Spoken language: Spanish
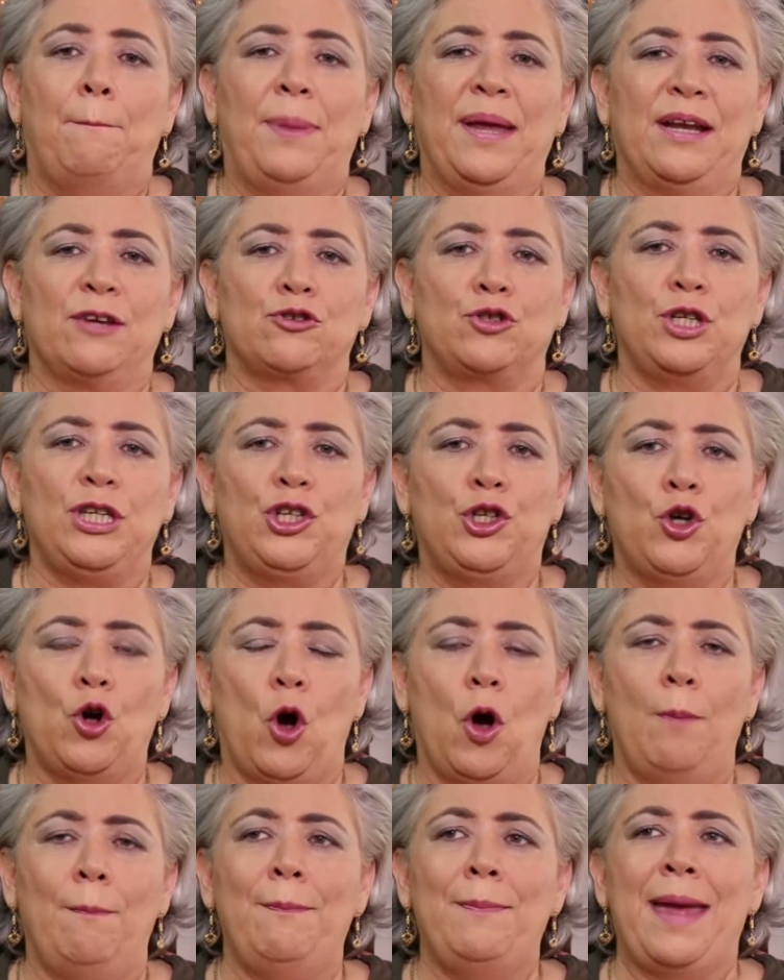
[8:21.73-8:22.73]
Pero si
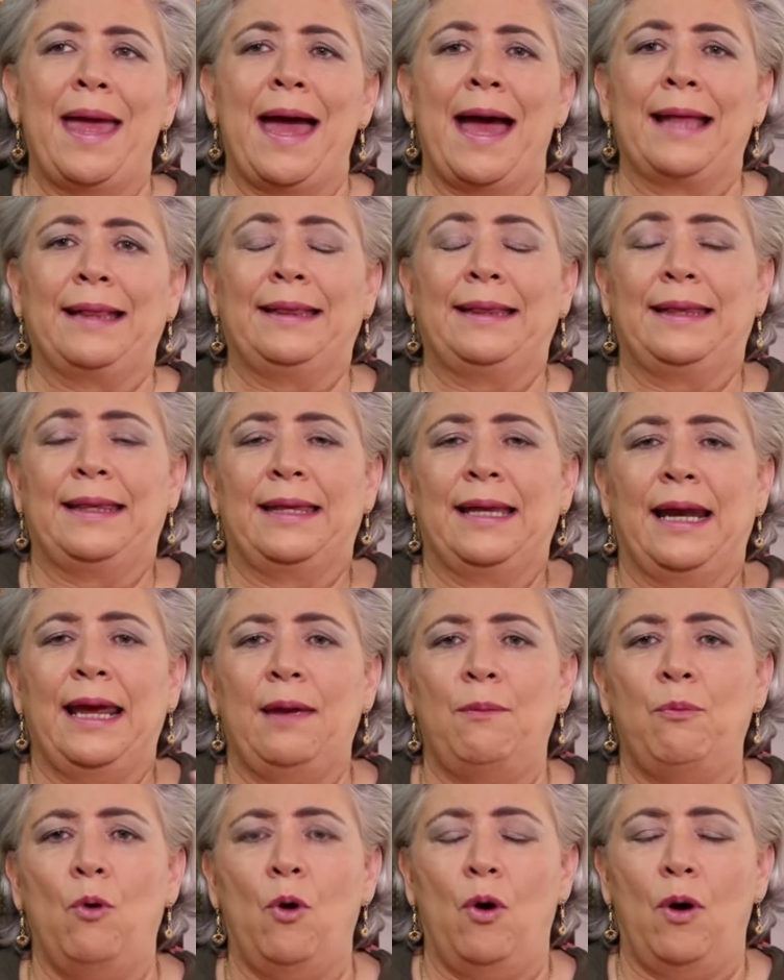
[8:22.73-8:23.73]
yo me
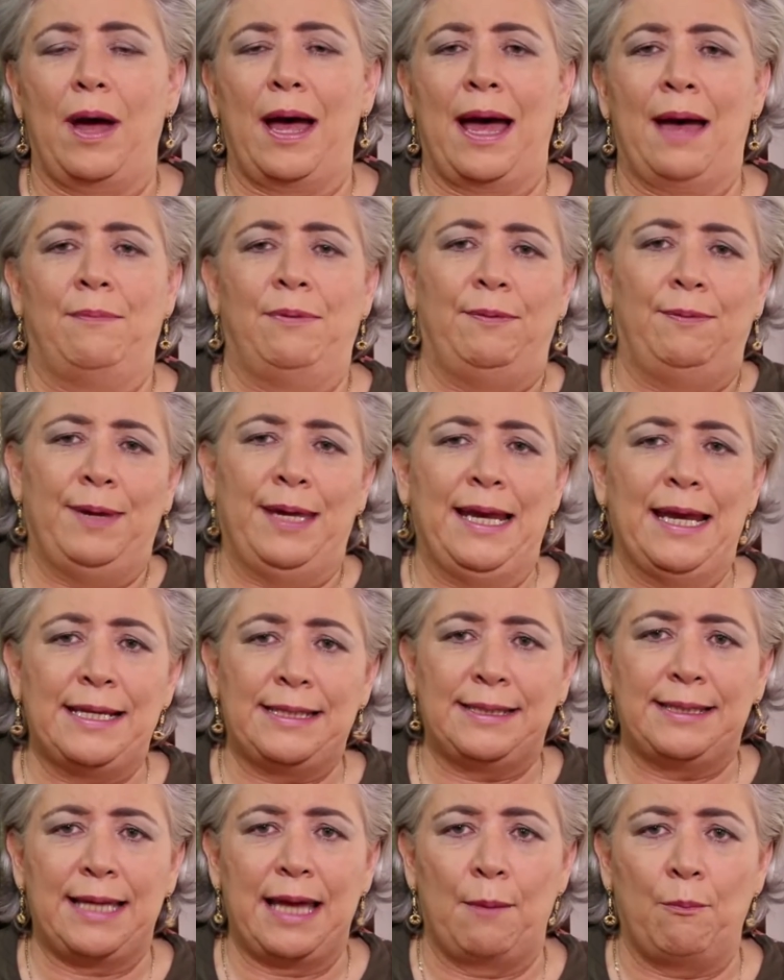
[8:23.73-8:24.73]
atrevo a vivir
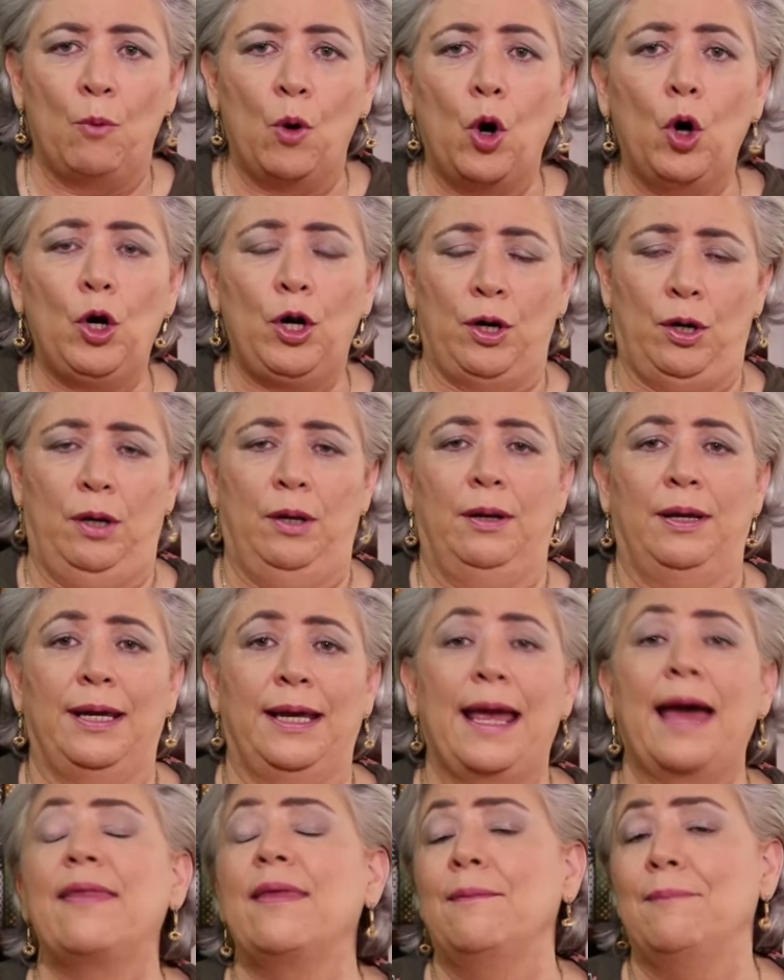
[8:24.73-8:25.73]
este amor,
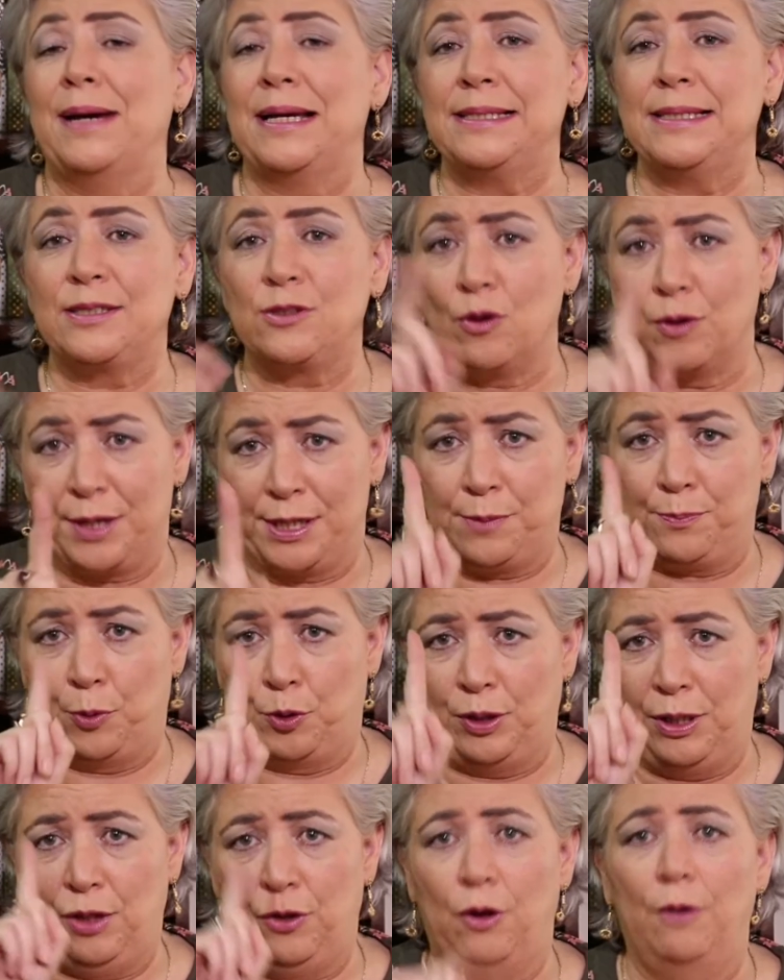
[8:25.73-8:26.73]
que además es
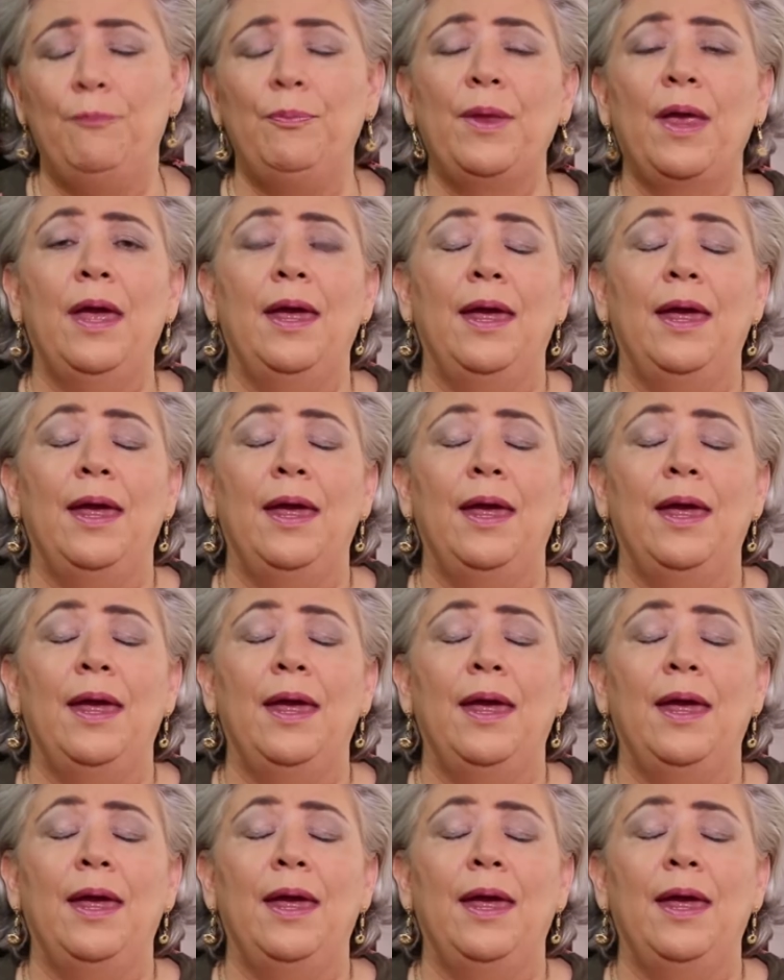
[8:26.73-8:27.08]
correspondido,